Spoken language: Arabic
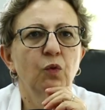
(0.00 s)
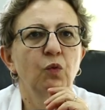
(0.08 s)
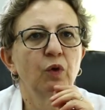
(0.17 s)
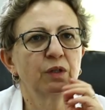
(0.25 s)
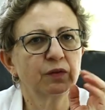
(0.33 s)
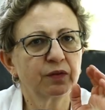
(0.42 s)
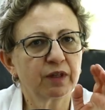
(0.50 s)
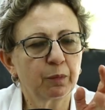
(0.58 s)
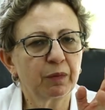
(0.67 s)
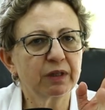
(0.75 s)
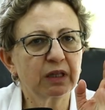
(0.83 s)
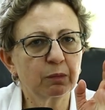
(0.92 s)
وعندنا
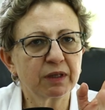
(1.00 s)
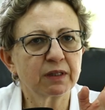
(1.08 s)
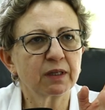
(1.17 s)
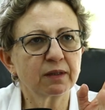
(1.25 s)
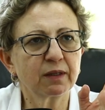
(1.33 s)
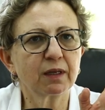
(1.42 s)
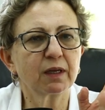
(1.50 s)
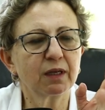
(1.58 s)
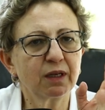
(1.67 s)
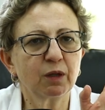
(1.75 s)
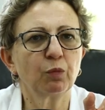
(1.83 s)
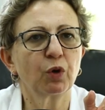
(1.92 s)
بعض المناطق
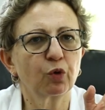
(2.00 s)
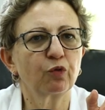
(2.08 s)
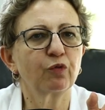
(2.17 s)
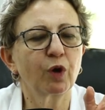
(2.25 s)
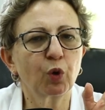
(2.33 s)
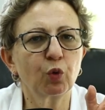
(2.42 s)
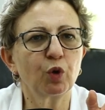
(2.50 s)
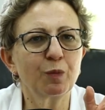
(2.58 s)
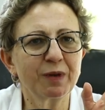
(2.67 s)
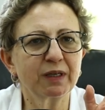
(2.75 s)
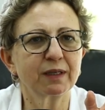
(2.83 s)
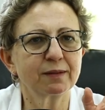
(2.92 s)
اللي معروفه كل
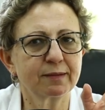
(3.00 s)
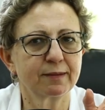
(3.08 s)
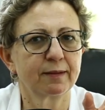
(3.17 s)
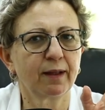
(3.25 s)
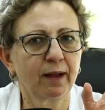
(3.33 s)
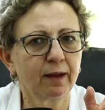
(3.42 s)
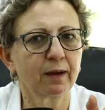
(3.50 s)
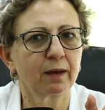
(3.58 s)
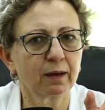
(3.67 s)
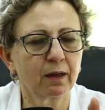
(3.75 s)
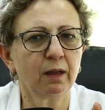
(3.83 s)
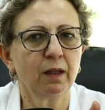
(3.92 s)
ما كتزيد
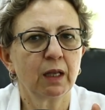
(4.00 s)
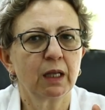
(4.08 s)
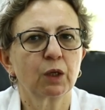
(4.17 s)
الحراره